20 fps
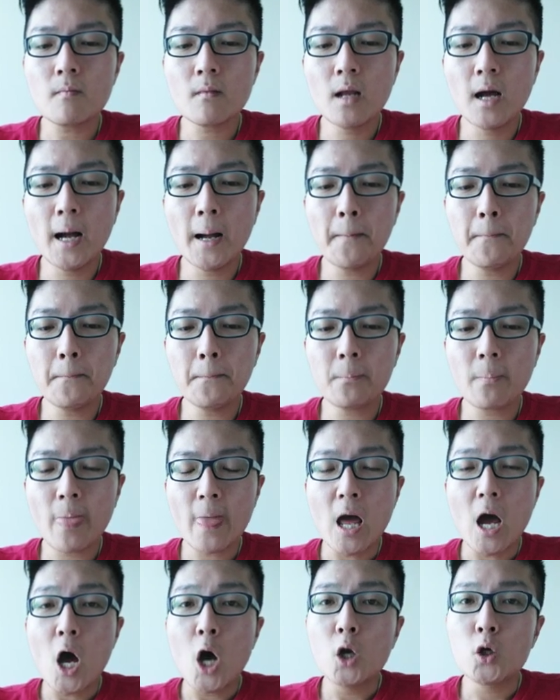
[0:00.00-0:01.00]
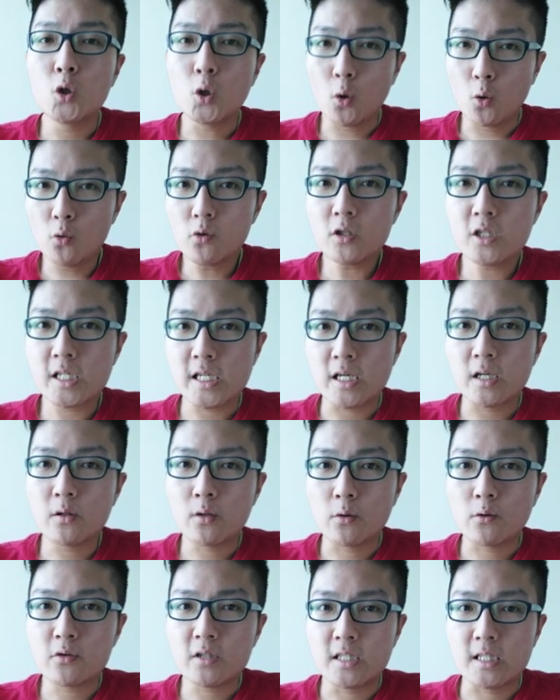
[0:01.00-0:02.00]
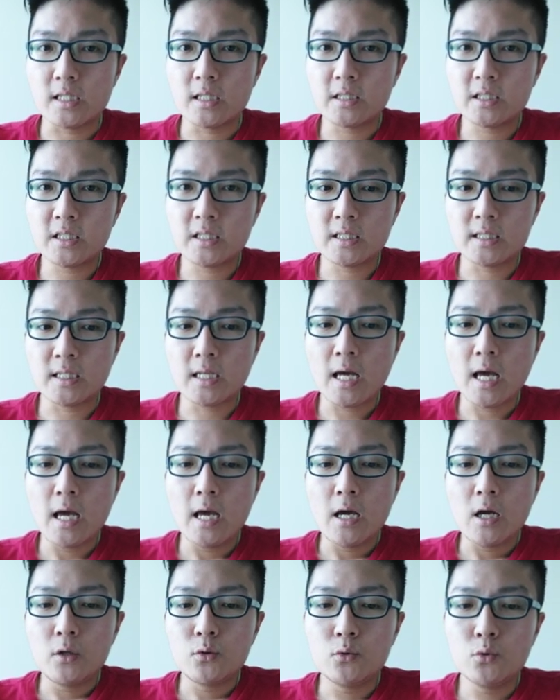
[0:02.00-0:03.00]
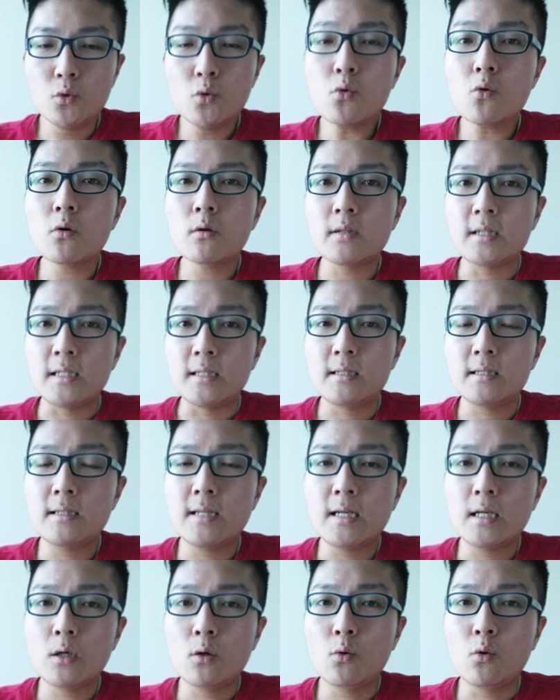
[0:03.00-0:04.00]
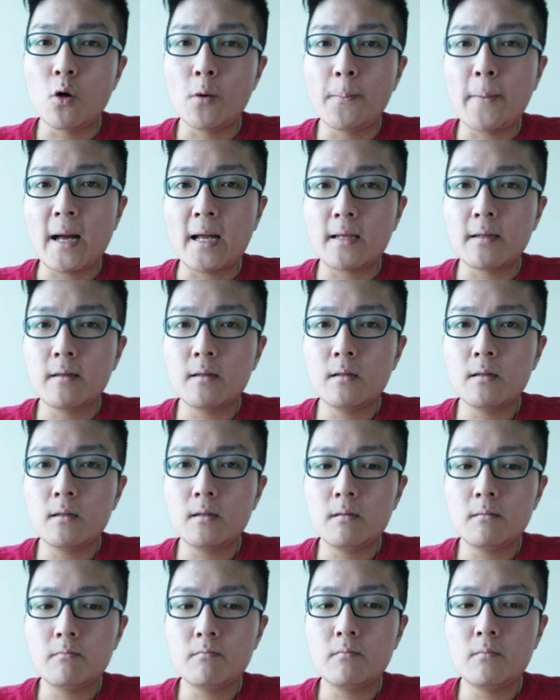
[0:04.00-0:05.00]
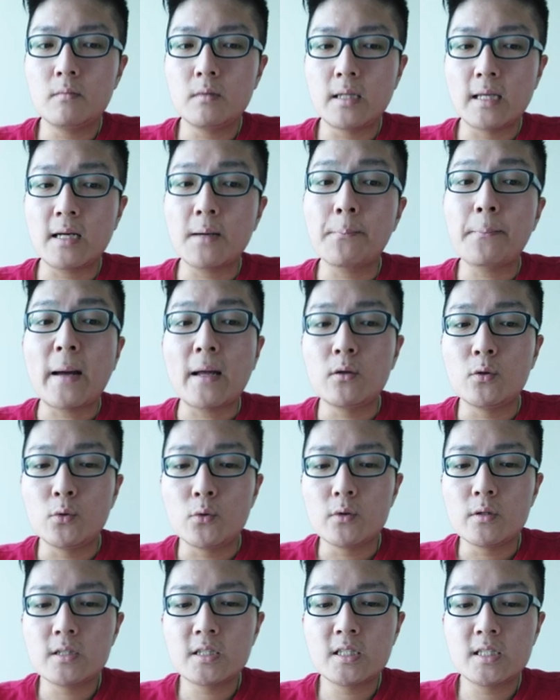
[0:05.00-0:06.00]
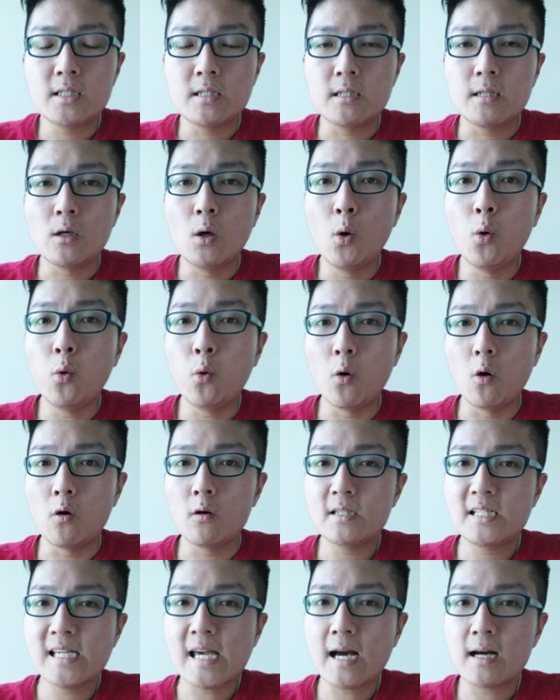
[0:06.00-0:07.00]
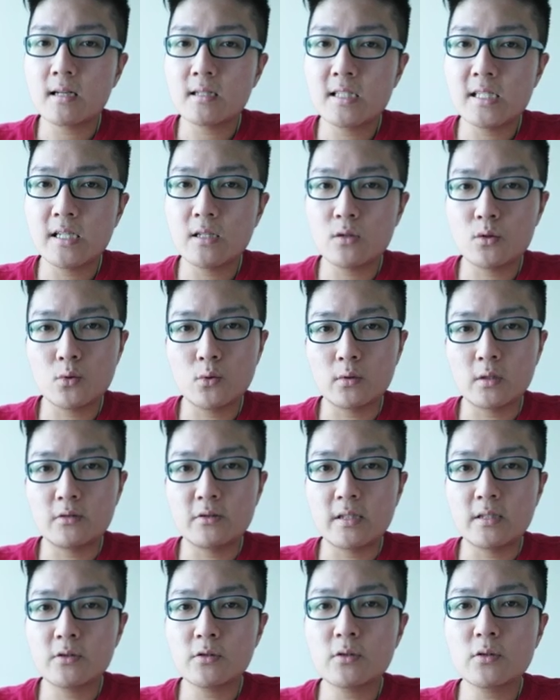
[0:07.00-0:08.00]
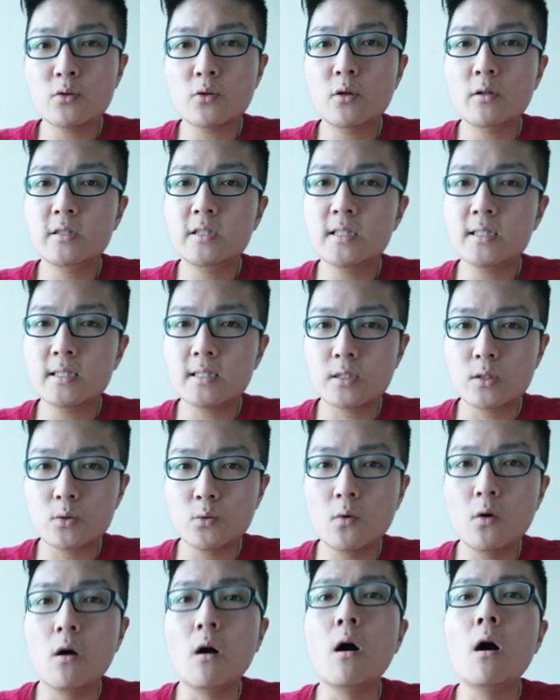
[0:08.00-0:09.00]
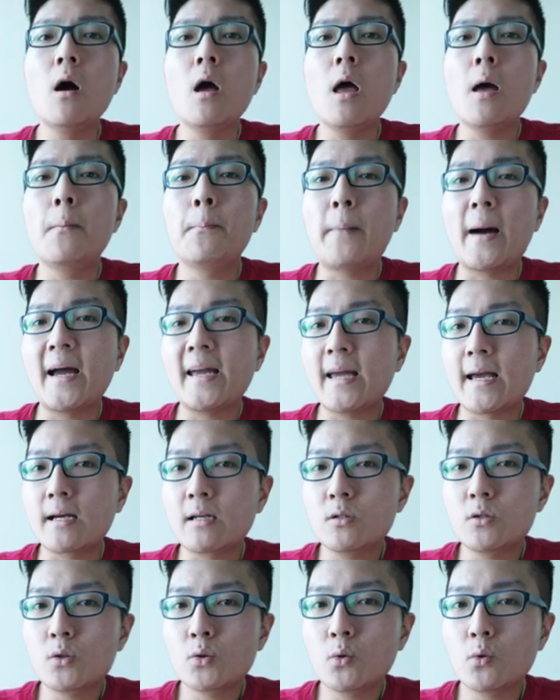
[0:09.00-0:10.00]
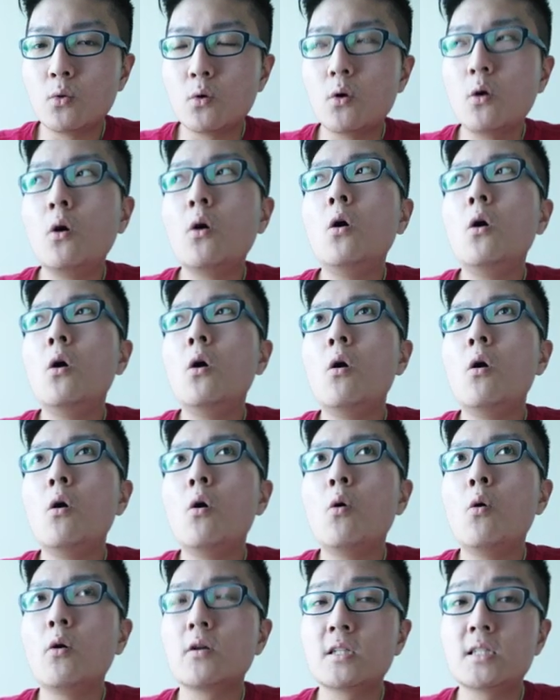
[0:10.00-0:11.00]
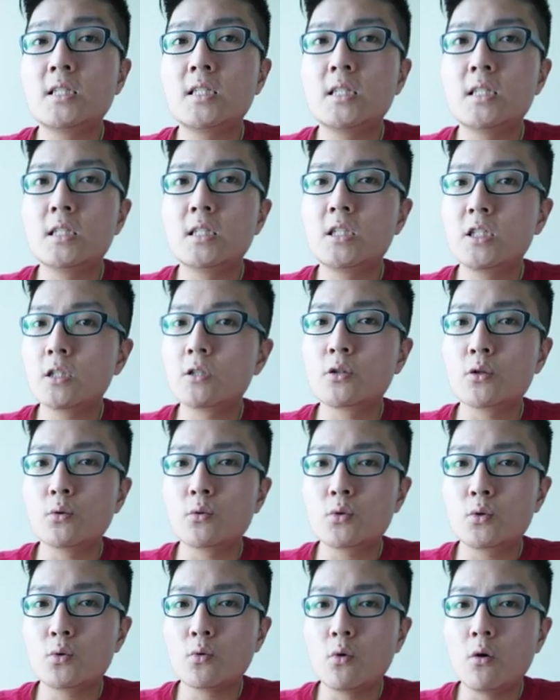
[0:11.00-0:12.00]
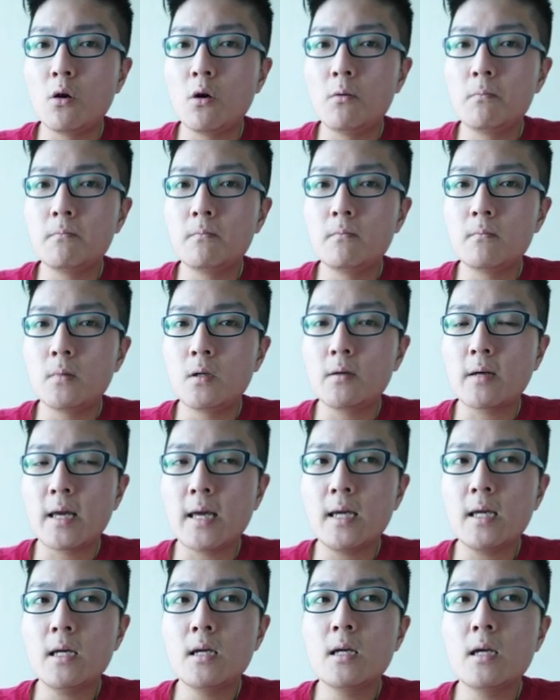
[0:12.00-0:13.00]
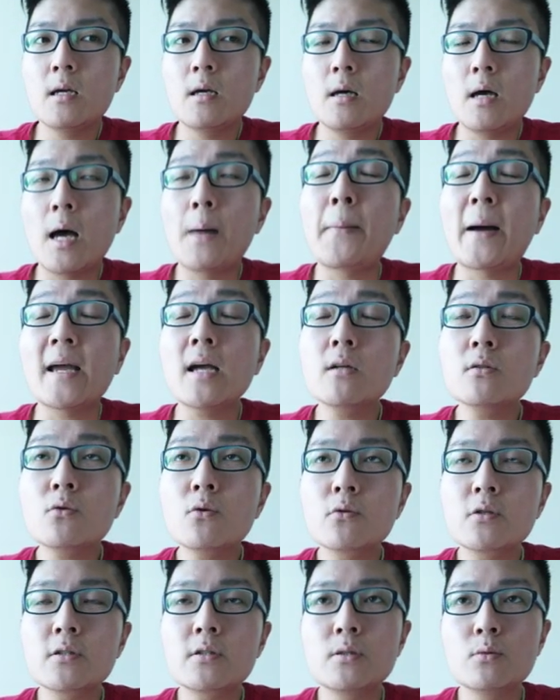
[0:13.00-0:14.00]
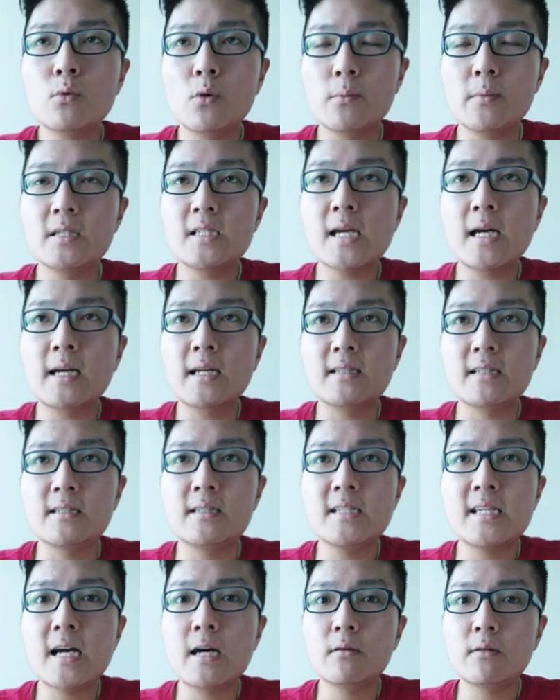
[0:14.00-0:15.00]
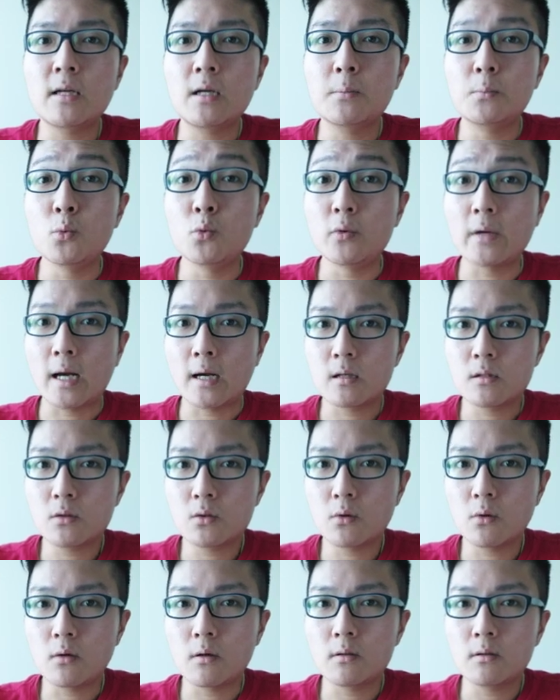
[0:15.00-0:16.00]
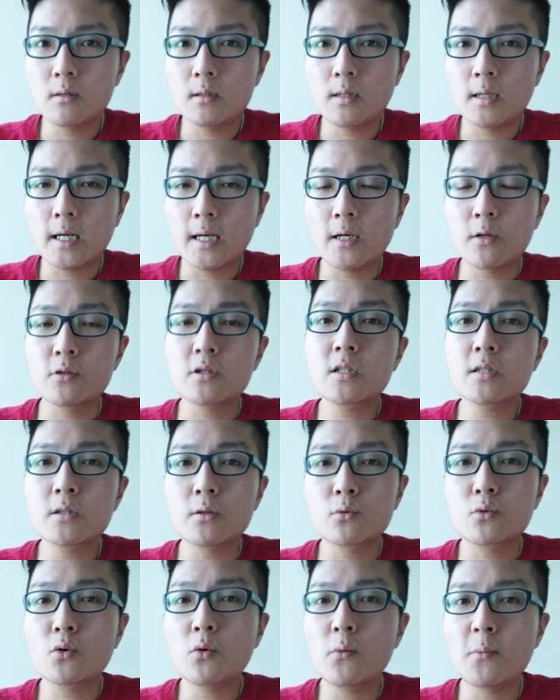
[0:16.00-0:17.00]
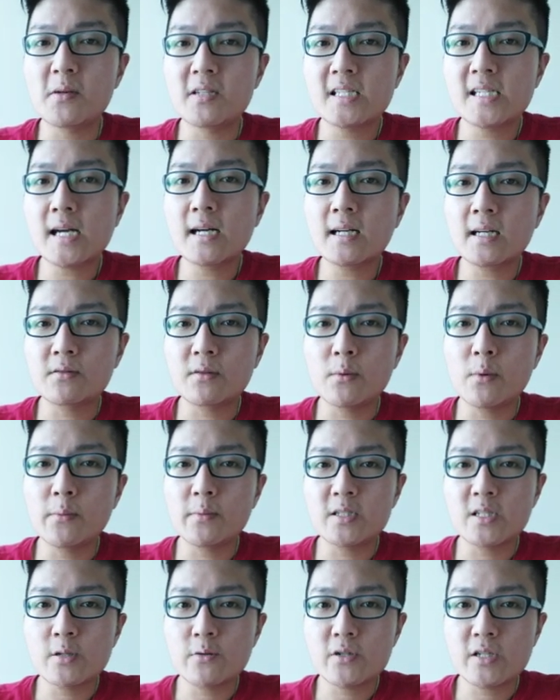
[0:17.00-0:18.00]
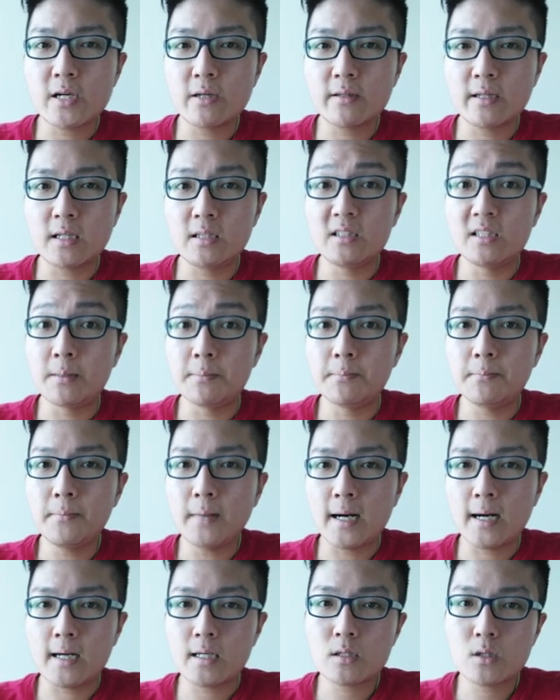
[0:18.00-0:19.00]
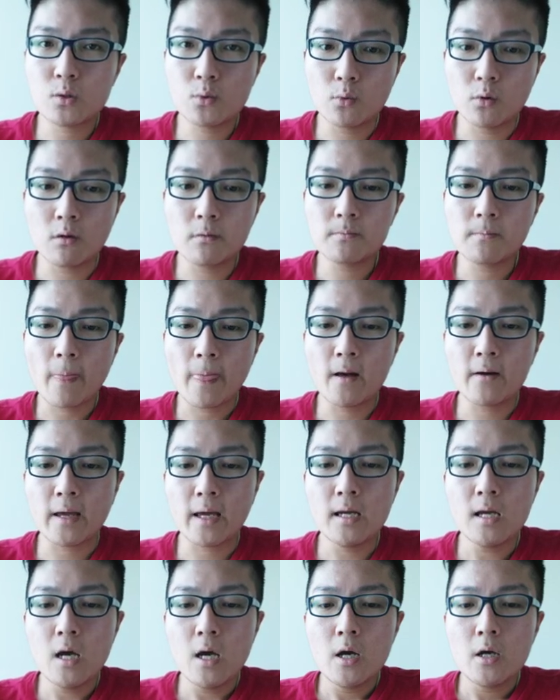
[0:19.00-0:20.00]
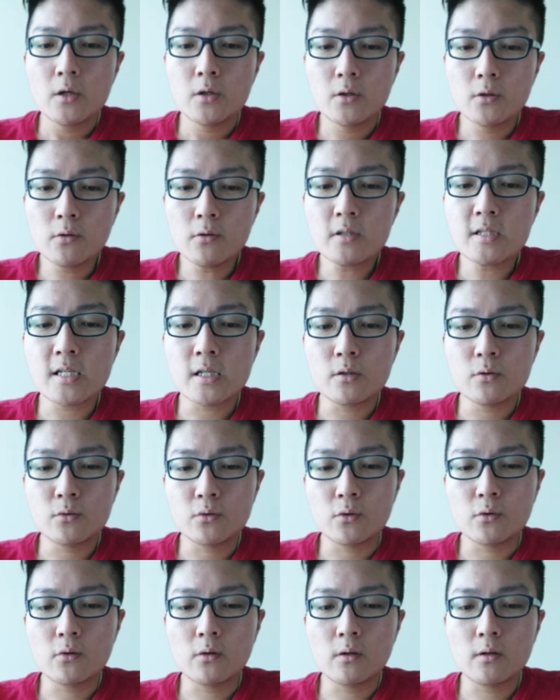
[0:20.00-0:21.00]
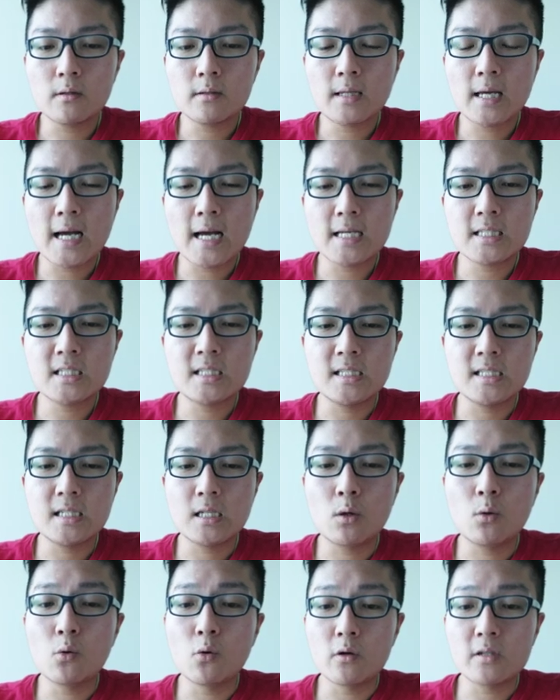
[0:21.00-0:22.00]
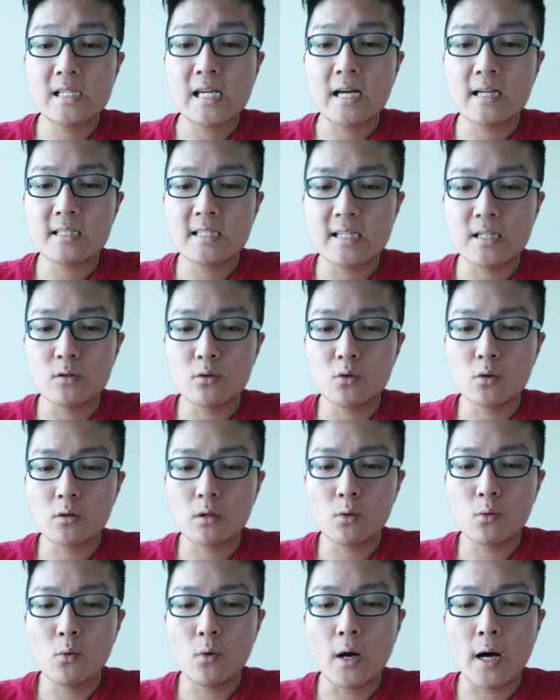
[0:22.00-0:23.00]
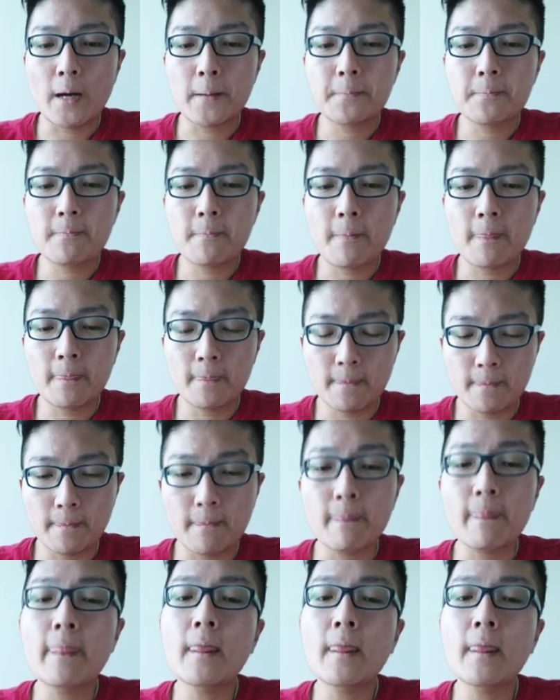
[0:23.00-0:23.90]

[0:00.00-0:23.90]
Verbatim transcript: 嗯，尤其尤其是，如果你的那个伙伴、那个伴侣是火象星座的人，就是说狮子座、白羊座或者是射手座。OK，啊，白羊座就是我们香港人叫那个母羊座，还有射手座，我们香港人我们就叫那个人马座。OK，尤其如果他是一个火象星座的话，嗯。